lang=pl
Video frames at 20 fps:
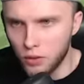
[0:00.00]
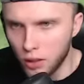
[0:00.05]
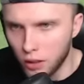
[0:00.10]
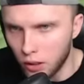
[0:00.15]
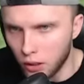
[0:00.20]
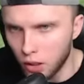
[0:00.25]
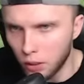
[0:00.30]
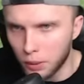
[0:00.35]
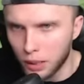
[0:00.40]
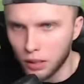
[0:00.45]
jest
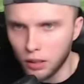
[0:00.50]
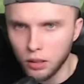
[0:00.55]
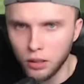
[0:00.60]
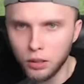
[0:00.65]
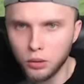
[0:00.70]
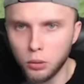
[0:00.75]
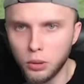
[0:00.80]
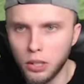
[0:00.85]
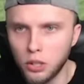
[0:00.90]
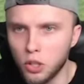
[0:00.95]
wielki, dobra, y,
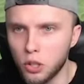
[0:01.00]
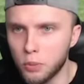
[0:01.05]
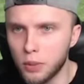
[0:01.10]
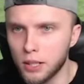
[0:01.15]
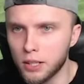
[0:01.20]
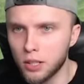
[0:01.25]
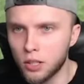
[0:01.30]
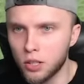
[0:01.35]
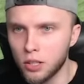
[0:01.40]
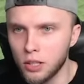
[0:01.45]
tutaj gdzieś była
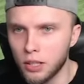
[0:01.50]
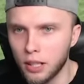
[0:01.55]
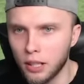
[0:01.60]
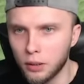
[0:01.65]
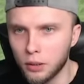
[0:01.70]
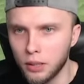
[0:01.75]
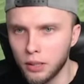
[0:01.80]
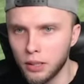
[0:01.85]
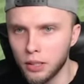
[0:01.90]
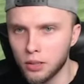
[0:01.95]
skrzynka,
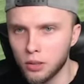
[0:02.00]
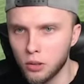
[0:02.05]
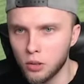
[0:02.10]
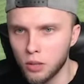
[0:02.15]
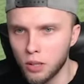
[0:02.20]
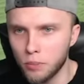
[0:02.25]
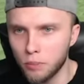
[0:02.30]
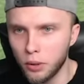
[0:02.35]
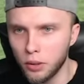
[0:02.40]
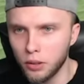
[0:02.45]
której nie
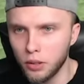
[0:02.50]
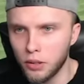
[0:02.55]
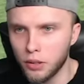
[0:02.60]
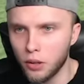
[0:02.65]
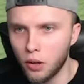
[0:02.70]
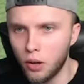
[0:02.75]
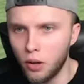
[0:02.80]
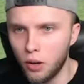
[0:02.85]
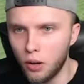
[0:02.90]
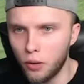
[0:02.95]
zdążyłem podnieść
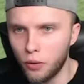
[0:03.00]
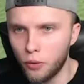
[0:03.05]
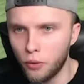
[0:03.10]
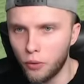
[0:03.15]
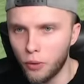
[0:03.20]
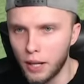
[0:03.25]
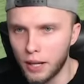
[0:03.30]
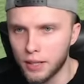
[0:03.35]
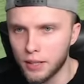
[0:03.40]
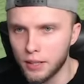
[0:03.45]
O,
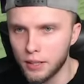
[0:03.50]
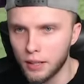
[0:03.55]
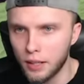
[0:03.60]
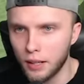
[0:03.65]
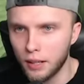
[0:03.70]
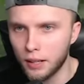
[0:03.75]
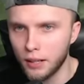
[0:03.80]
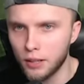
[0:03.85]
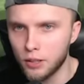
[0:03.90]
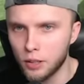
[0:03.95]

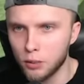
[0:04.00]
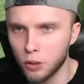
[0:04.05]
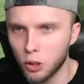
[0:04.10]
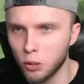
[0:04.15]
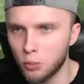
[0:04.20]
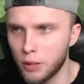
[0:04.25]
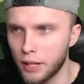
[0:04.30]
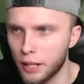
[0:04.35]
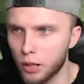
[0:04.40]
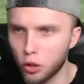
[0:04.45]
właśnie, i lecimy do
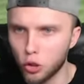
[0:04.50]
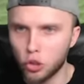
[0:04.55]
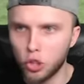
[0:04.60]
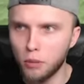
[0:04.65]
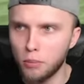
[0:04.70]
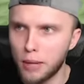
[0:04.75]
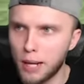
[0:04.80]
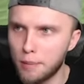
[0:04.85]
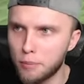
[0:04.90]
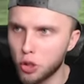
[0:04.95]
mojego
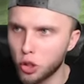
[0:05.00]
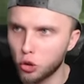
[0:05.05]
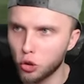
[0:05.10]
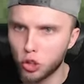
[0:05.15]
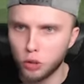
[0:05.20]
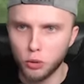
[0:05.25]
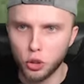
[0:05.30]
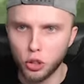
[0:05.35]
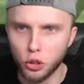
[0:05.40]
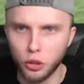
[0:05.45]
ziombla,
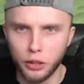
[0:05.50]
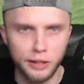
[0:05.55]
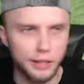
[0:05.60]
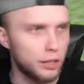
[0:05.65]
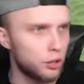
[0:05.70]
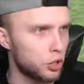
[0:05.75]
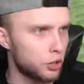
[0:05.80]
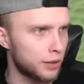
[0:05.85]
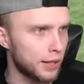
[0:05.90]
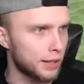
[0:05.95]
przenosimy się do
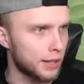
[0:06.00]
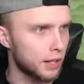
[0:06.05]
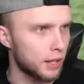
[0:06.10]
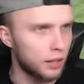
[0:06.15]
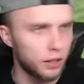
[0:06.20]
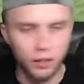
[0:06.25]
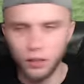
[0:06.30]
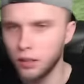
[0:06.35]
innego świata